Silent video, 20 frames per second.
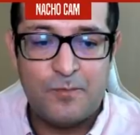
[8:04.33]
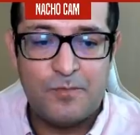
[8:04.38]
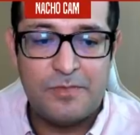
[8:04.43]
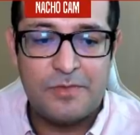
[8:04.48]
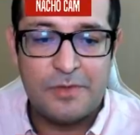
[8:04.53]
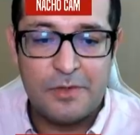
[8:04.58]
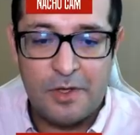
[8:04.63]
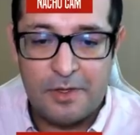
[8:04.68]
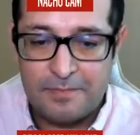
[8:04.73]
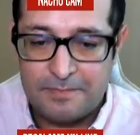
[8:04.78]

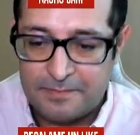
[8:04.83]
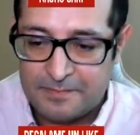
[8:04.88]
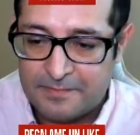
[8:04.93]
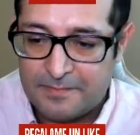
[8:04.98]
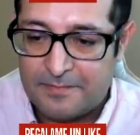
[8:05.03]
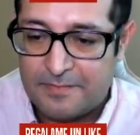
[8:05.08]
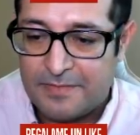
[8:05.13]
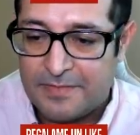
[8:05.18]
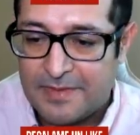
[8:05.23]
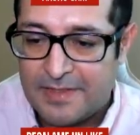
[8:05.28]
¿no?
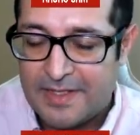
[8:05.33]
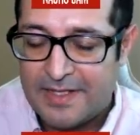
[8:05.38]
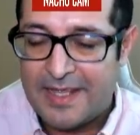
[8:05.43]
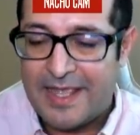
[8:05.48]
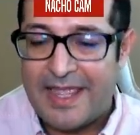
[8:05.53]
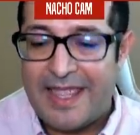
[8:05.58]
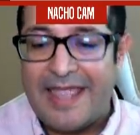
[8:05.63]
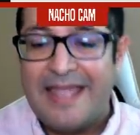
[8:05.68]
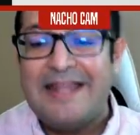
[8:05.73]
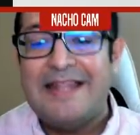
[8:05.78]

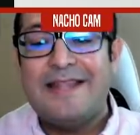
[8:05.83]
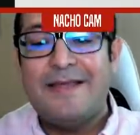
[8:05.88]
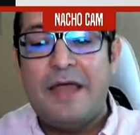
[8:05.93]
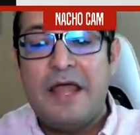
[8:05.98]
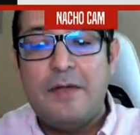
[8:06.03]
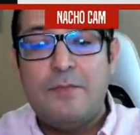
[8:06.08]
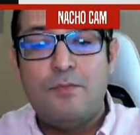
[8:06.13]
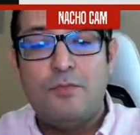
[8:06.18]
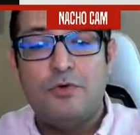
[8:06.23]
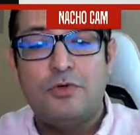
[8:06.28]
En
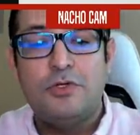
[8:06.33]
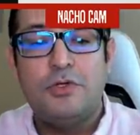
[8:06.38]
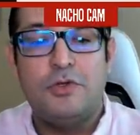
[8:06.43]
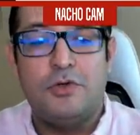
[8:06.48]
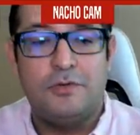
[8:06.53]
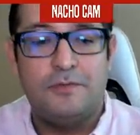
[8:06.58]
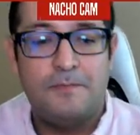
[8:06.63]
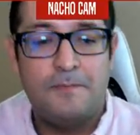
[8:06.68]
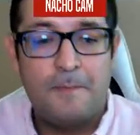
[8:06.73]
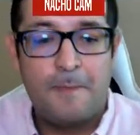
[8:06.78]
el
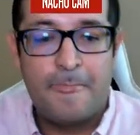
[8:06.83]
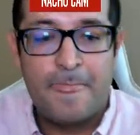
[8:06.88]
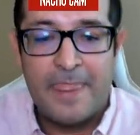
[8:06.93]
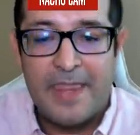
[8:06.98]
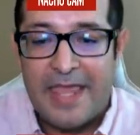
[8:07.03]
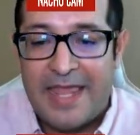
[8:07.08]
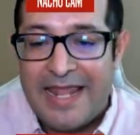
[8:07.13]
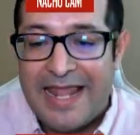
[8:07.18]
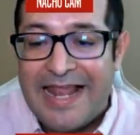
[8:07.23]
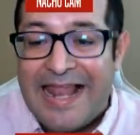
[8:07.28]
mundo,
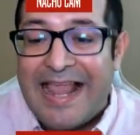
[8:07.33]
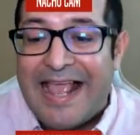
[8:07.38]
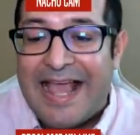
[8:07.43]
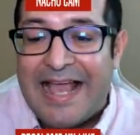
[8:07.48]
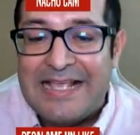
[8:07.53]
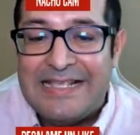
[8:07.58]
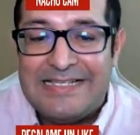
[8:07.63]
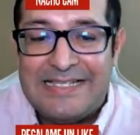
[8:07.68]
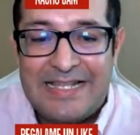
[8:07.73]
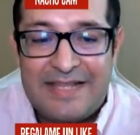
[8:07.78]
el
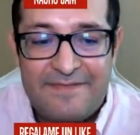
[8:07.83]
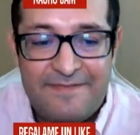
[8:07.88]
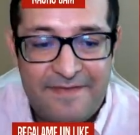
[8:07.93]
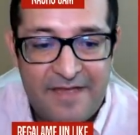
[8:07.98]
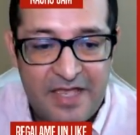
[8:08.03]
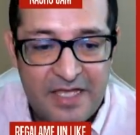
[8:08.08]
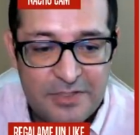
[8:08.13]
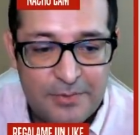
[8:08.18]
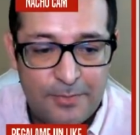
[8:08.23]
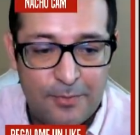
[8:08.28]
alcance de
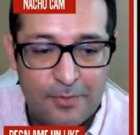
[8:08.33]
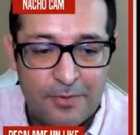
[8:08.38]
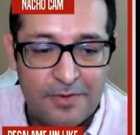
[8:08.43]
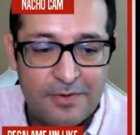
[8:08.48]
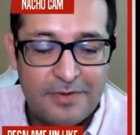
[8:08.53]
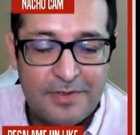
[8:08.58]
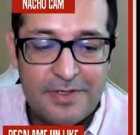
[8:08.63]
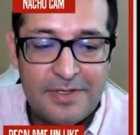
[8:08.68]
Facebook.